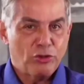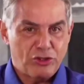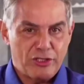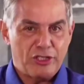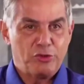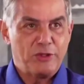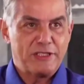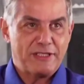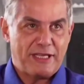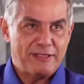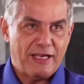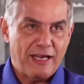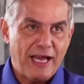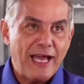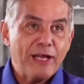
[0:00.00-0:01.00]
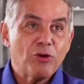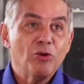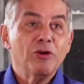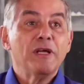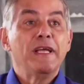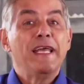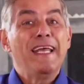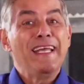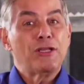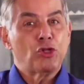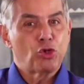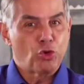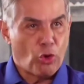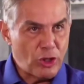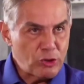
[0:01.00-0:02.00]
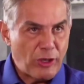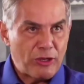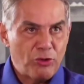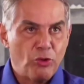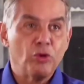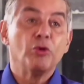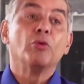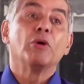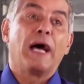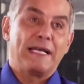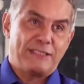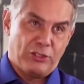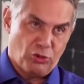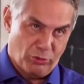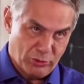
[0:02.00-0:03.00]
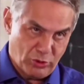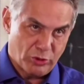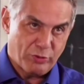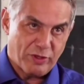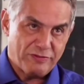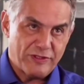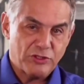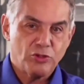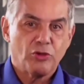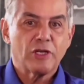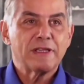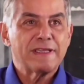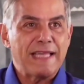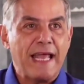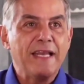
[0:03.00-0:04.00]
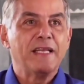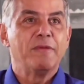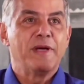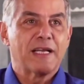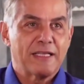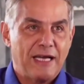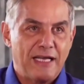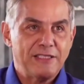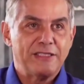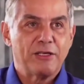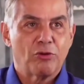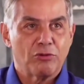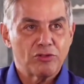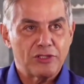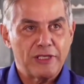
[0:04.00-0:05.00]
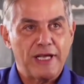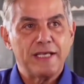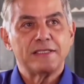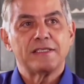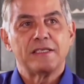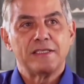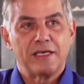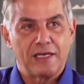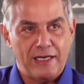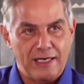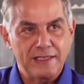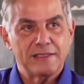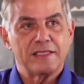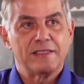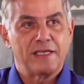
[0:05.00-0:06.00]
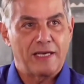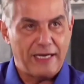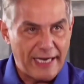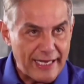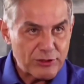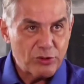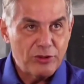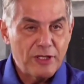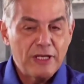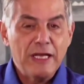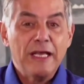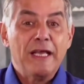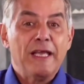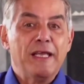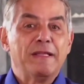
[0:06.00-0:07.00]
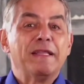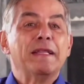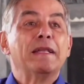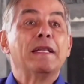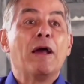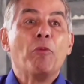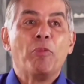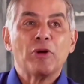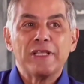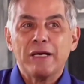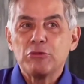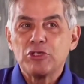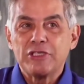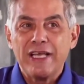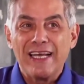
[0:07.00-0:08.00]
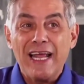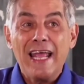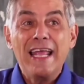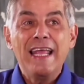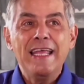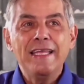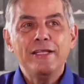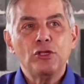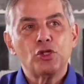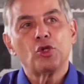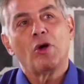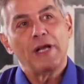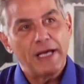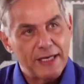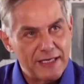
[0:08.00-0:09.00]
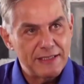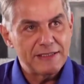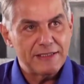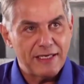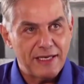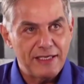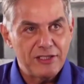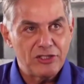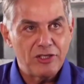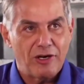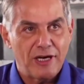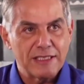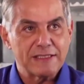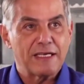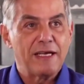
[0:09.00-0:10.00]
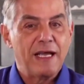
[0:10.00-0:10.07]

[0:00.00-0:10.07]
seja, o Estado é laico e todo aluno, assim como todo professor, tem liberdade de consciência, de crença, de credo e não podemos ter intolerância religiosa.